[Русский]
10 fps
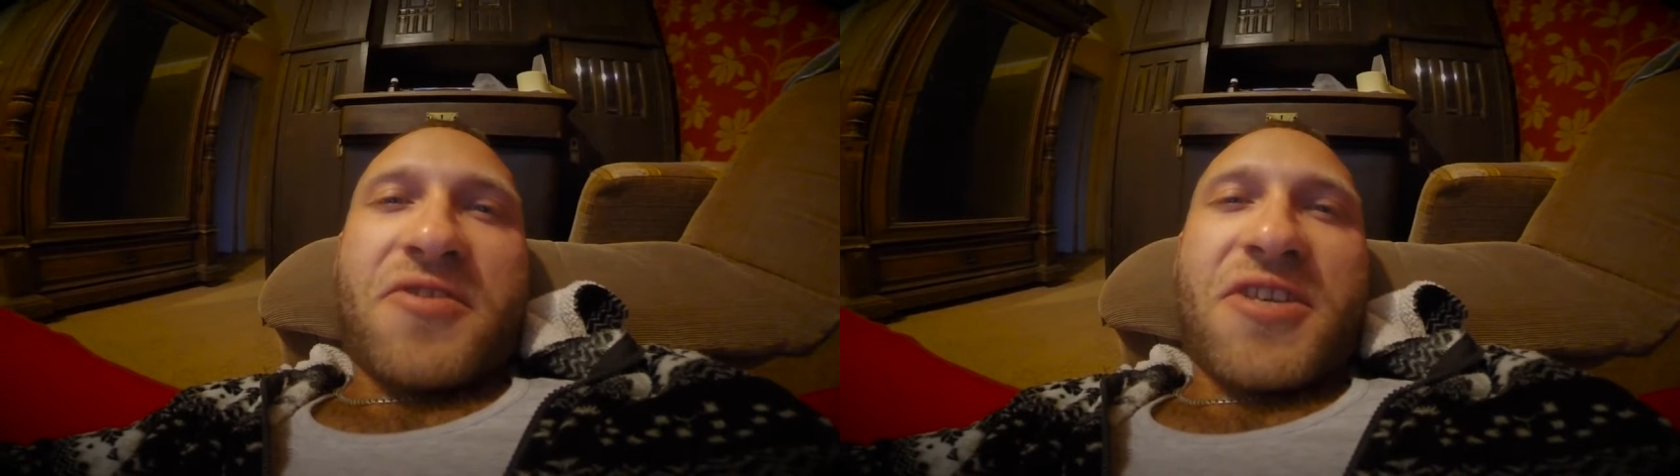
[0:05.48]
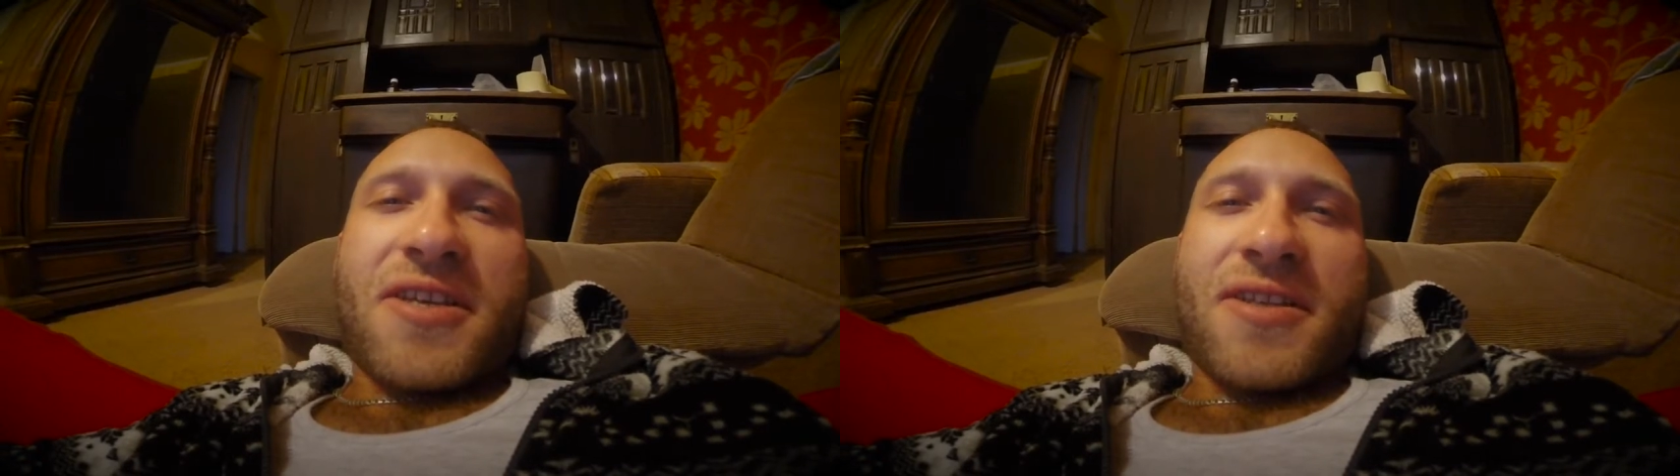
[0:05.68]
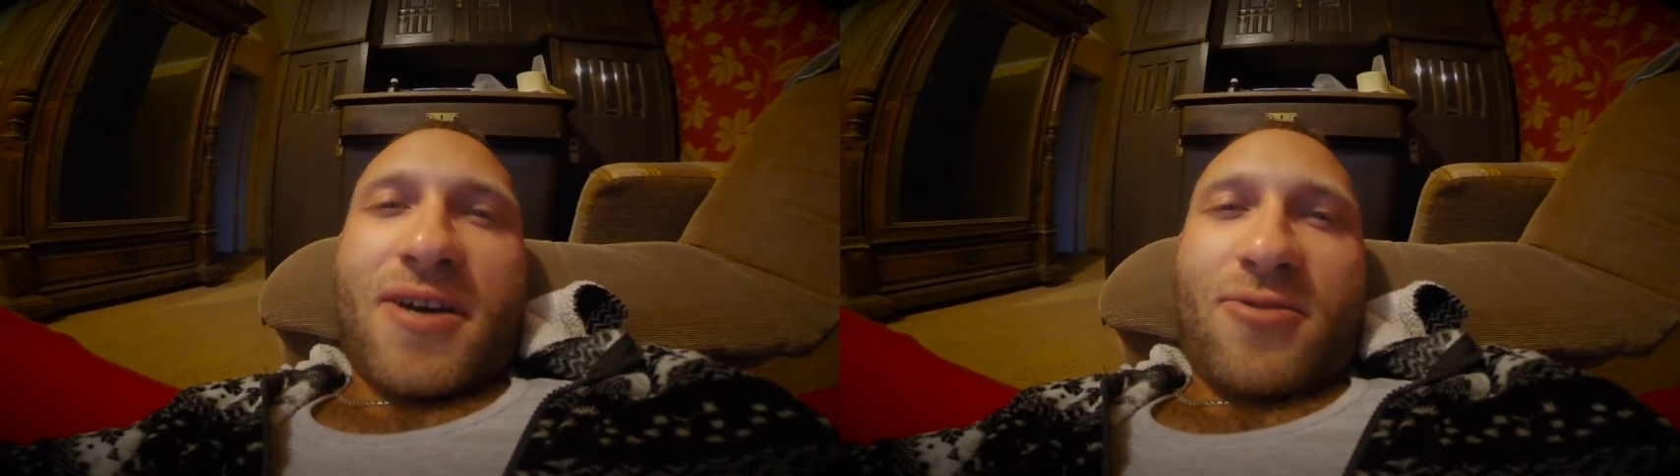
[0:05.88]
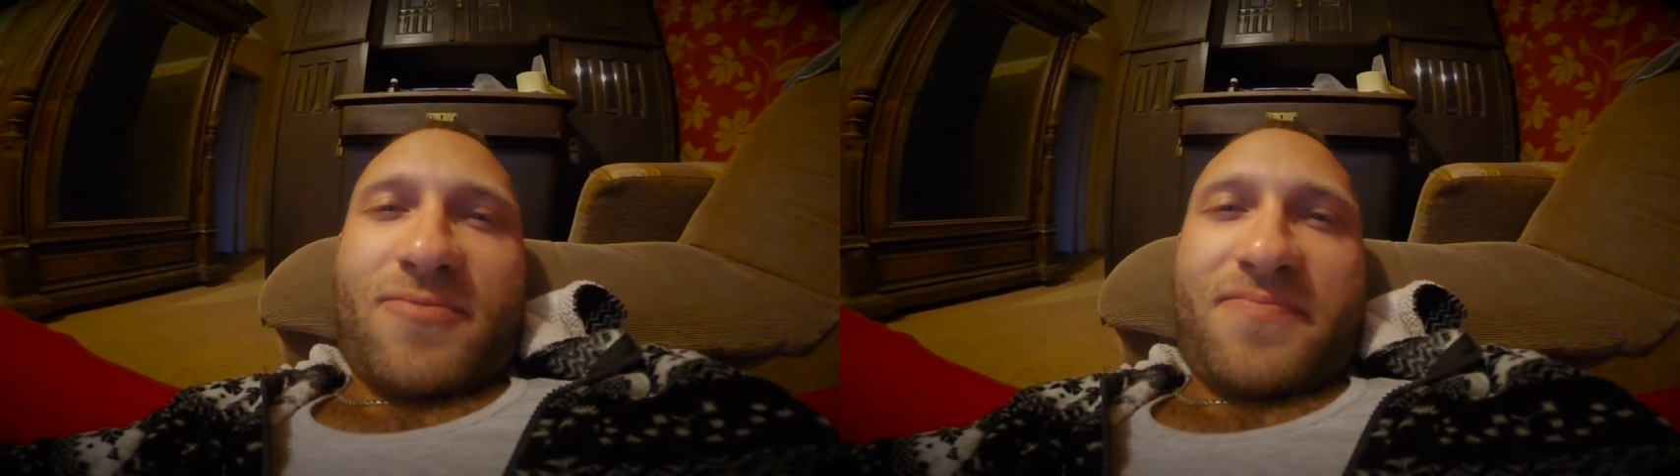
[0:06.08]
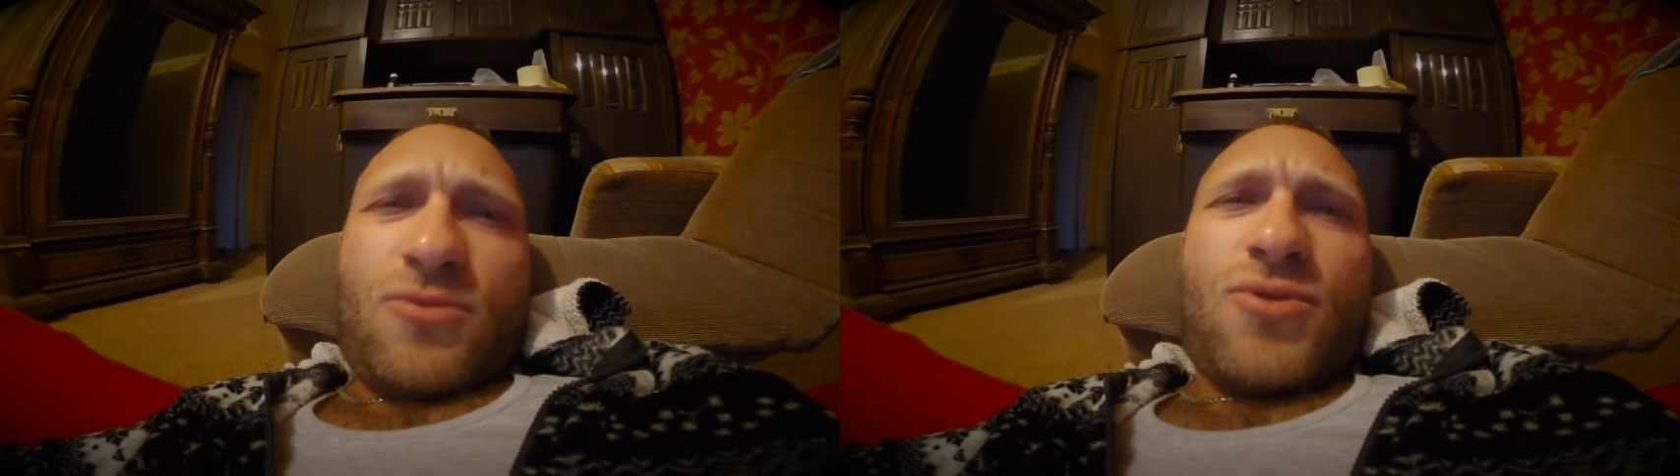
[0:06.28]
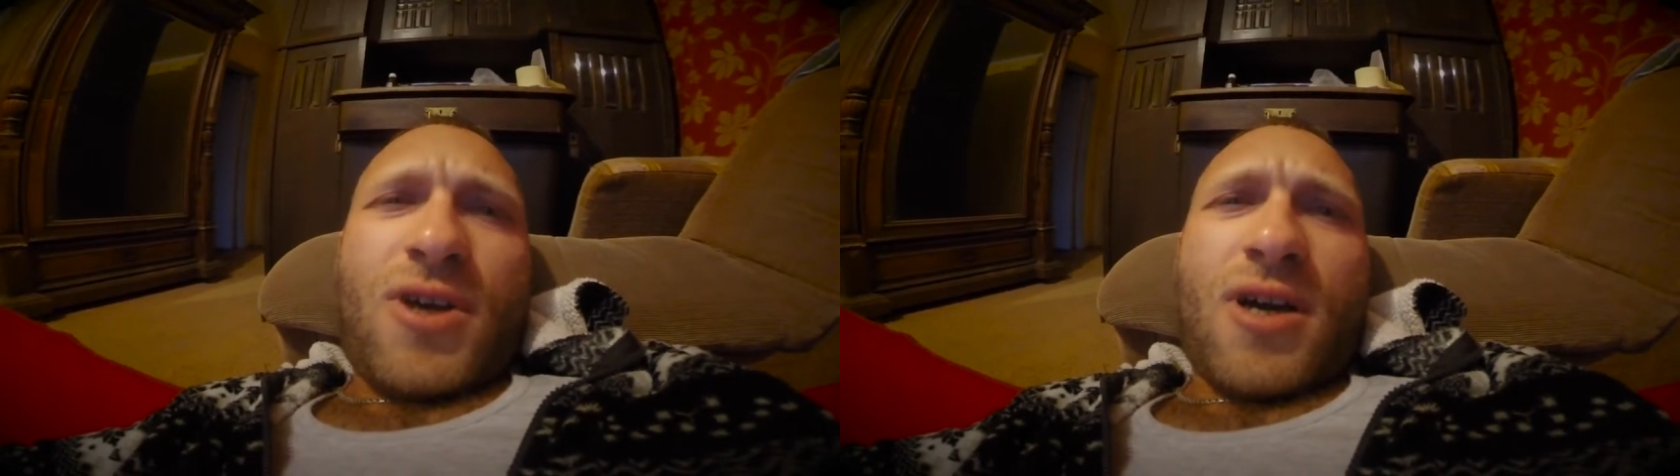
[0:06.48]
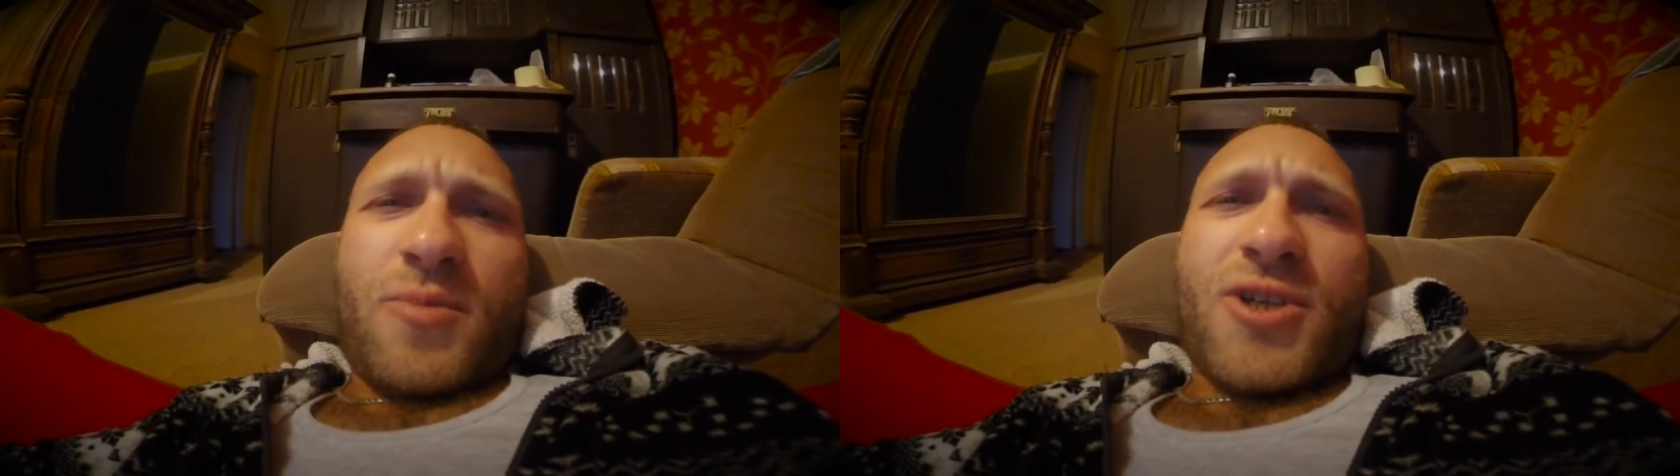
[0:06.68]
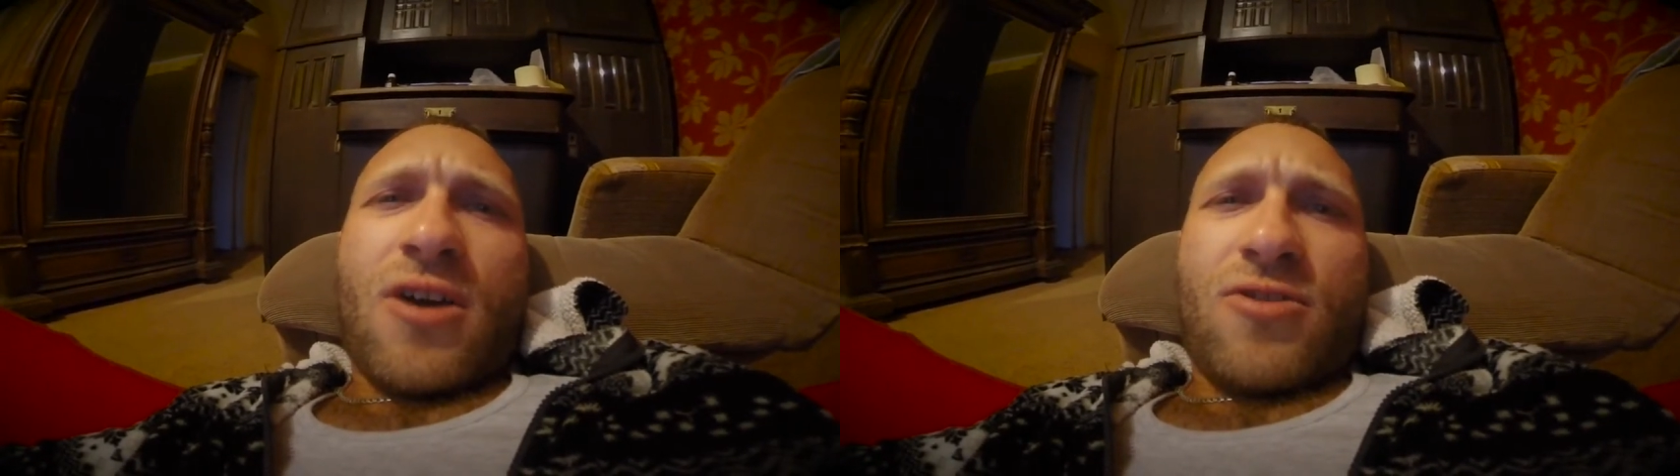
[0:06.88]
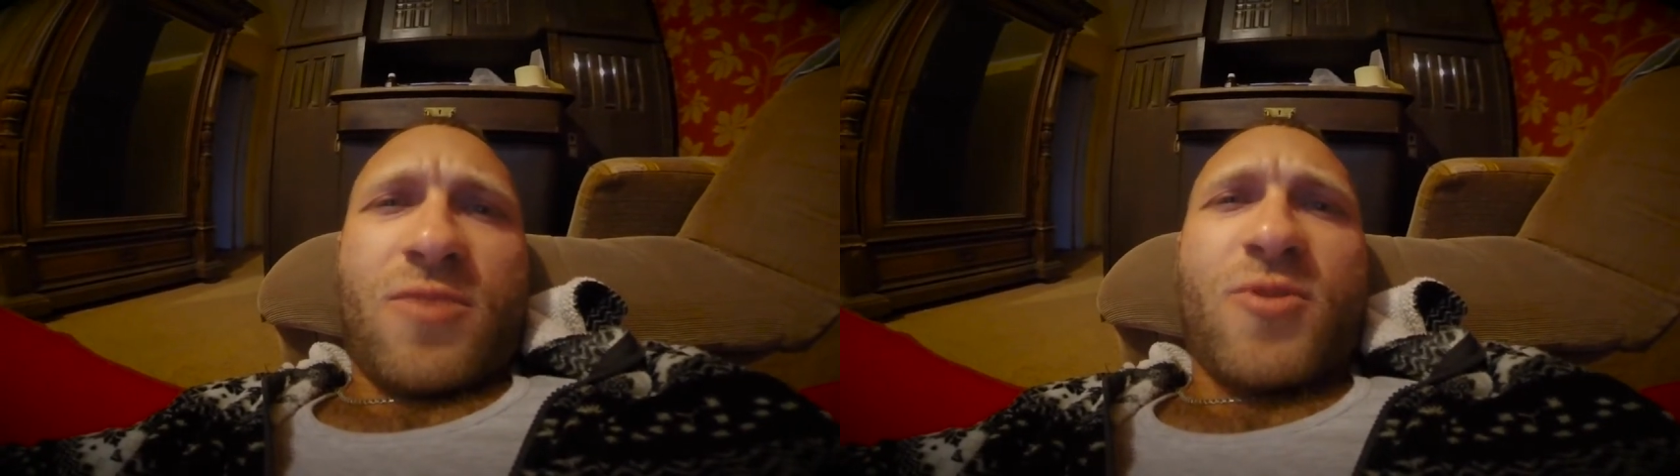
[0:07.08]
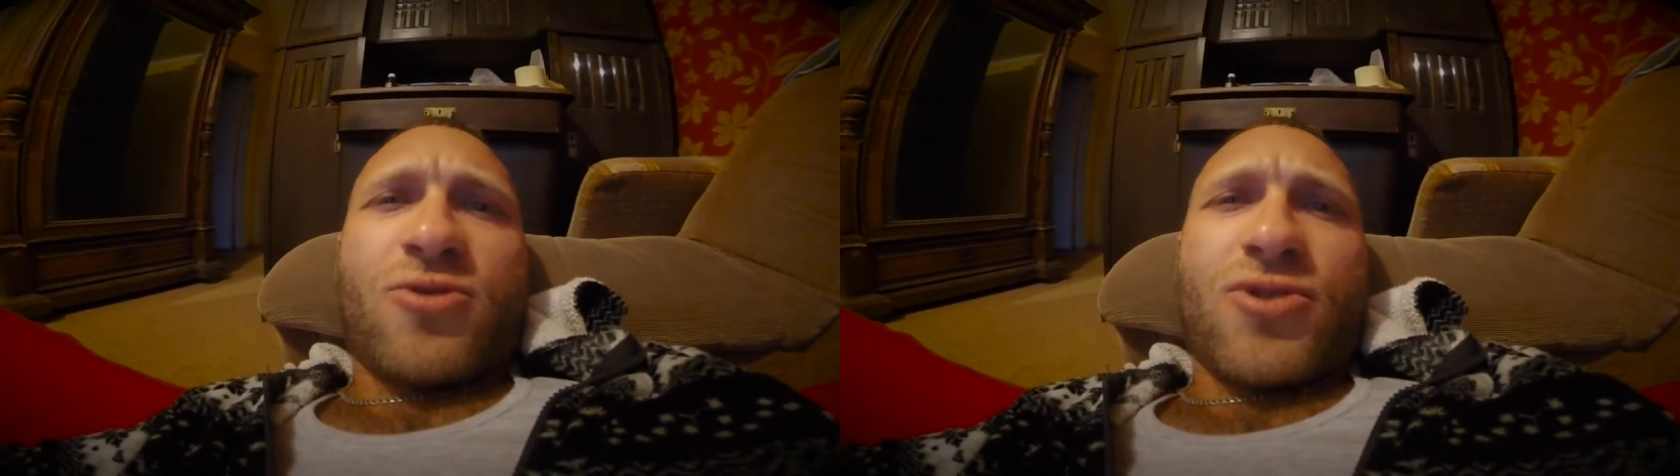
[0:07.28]
к ветеринару. Ну и
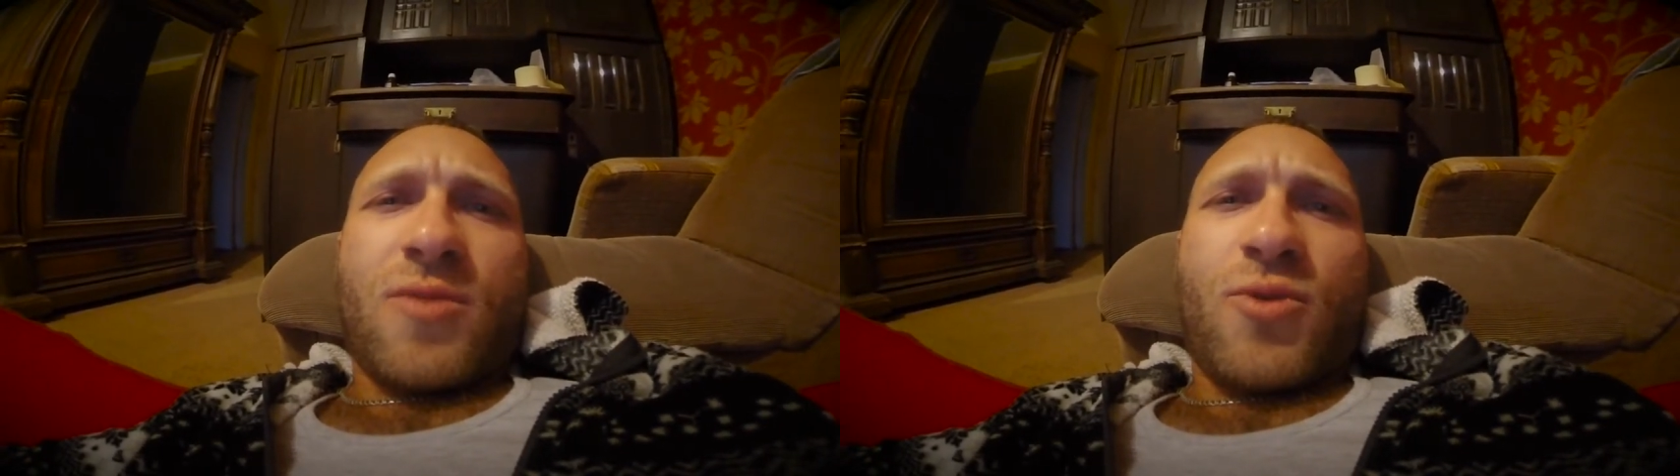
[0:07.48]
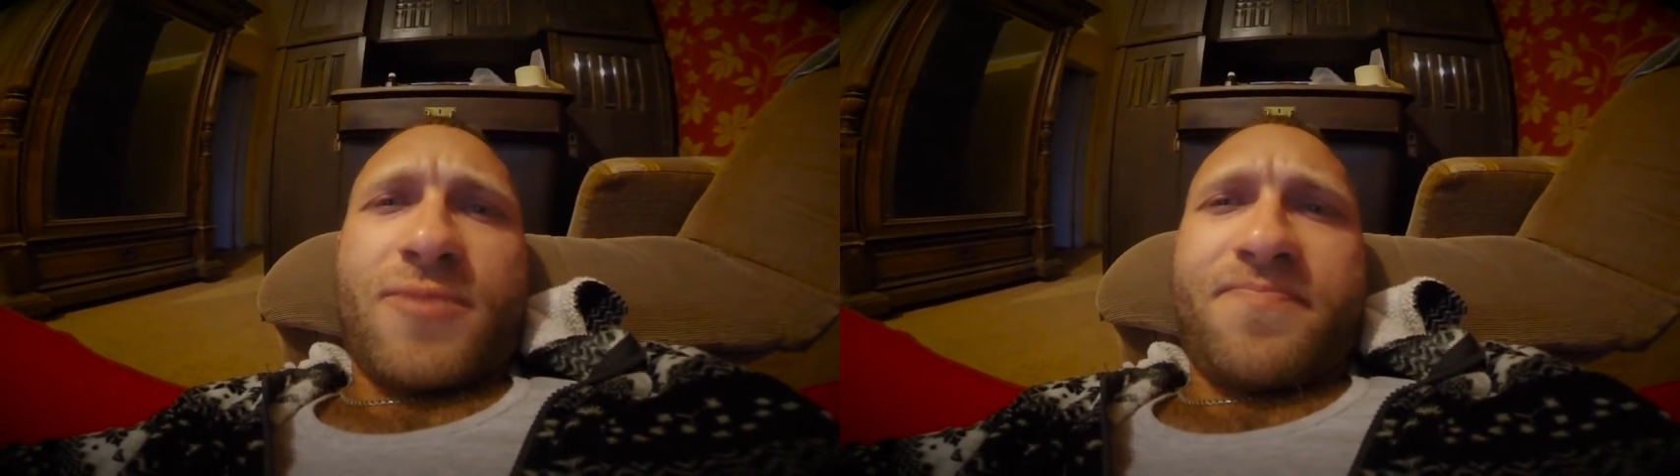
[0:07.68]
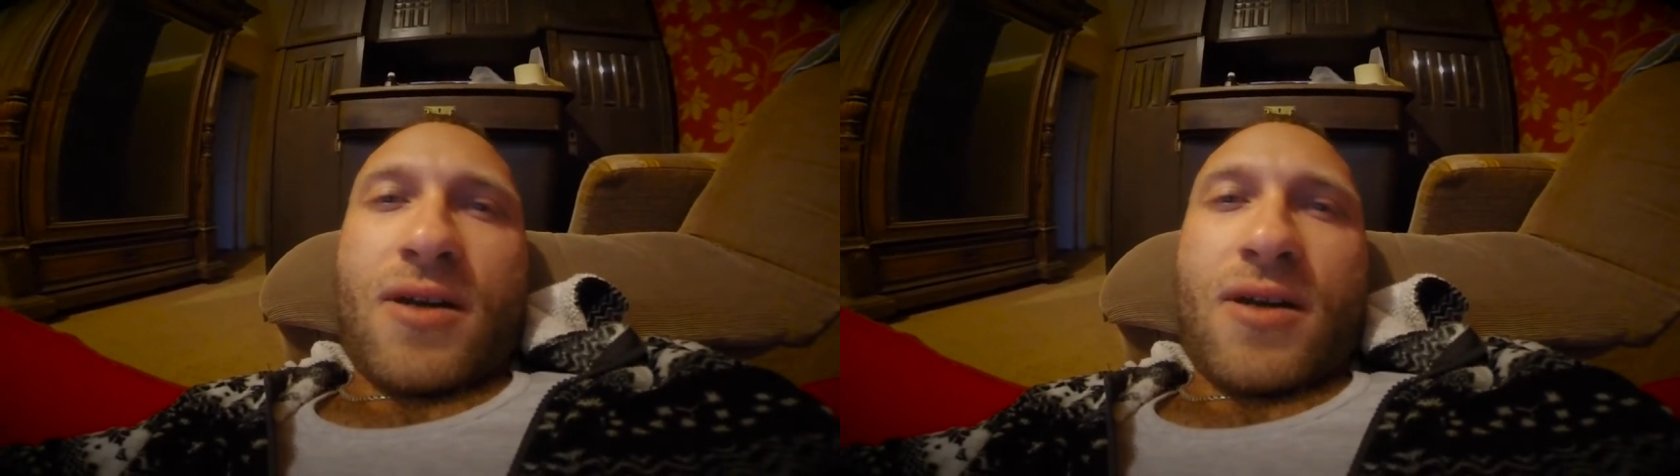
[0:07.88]
общаются между собой.